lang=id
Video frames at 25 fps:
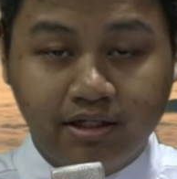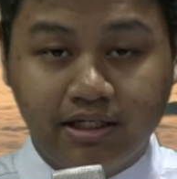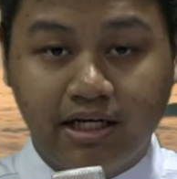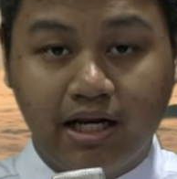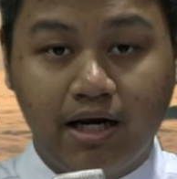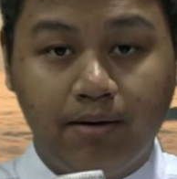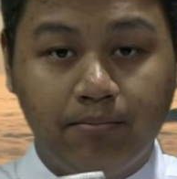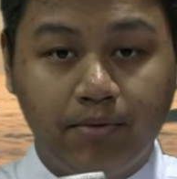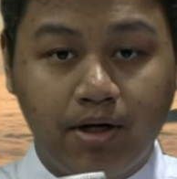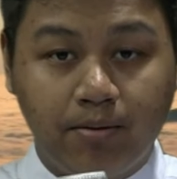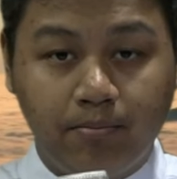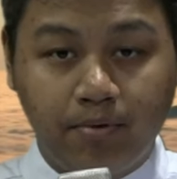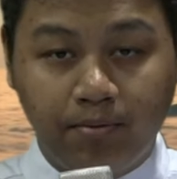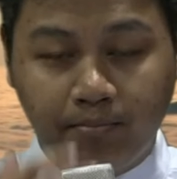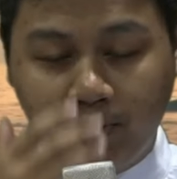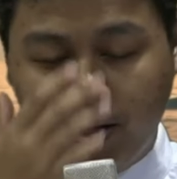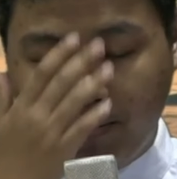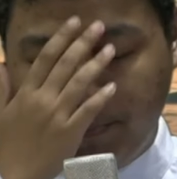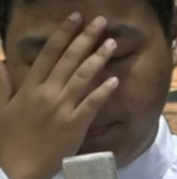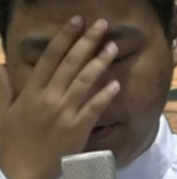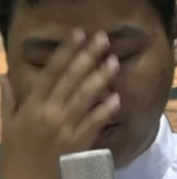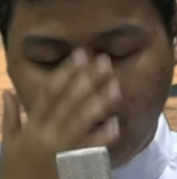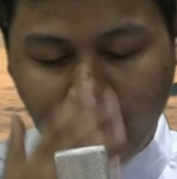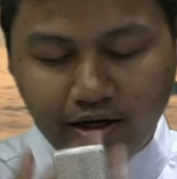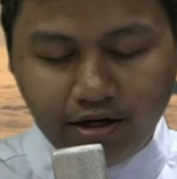dalam nama
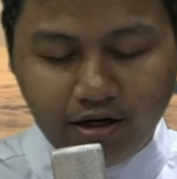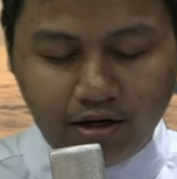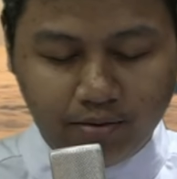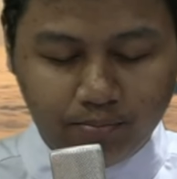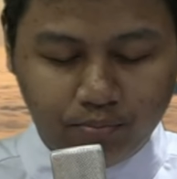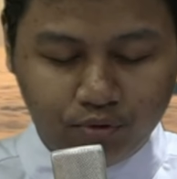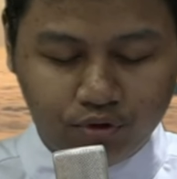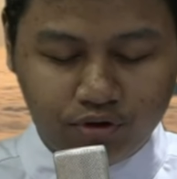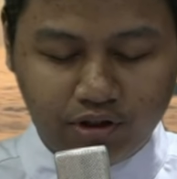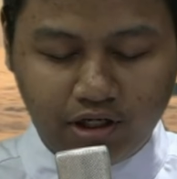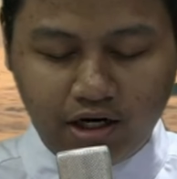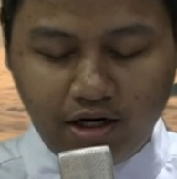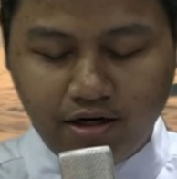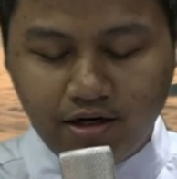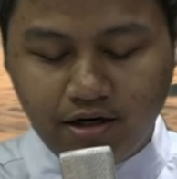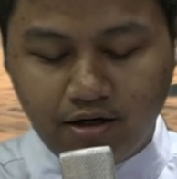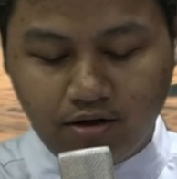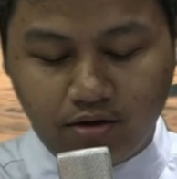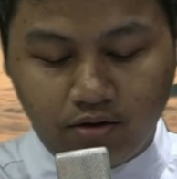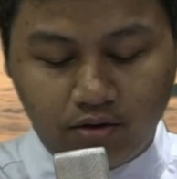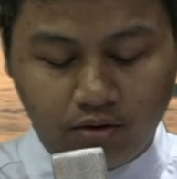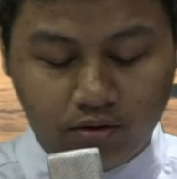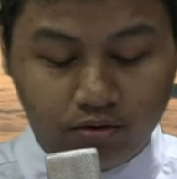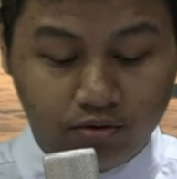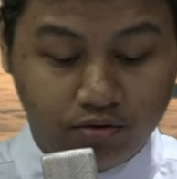Bapa dan Putra
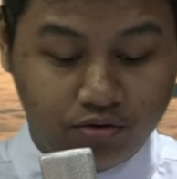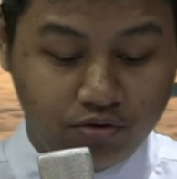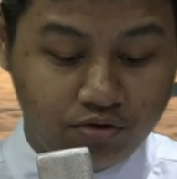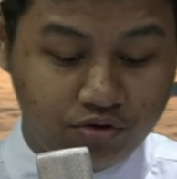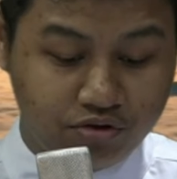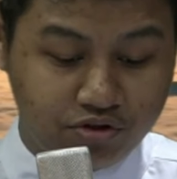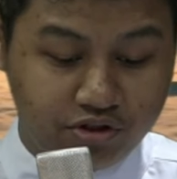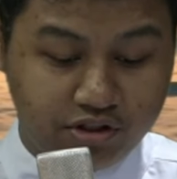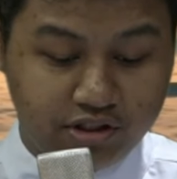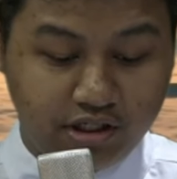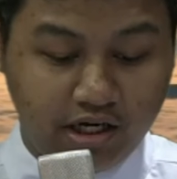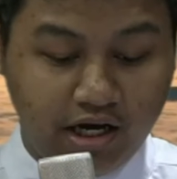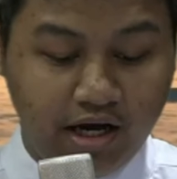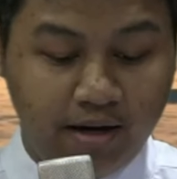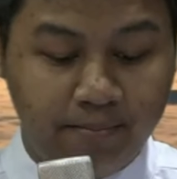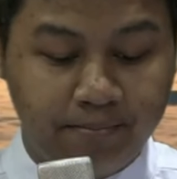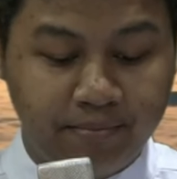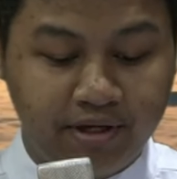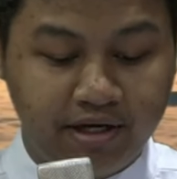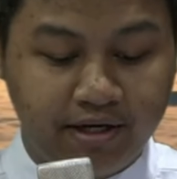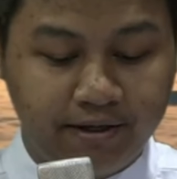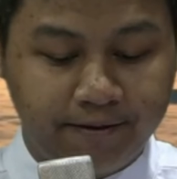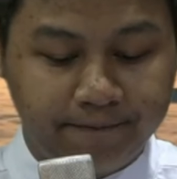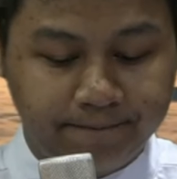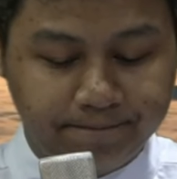dan Roh Kudus.
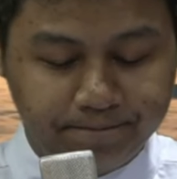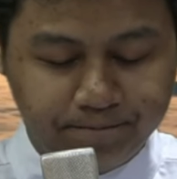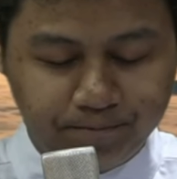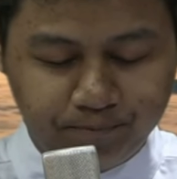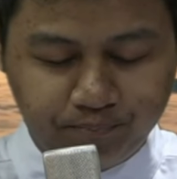Amin.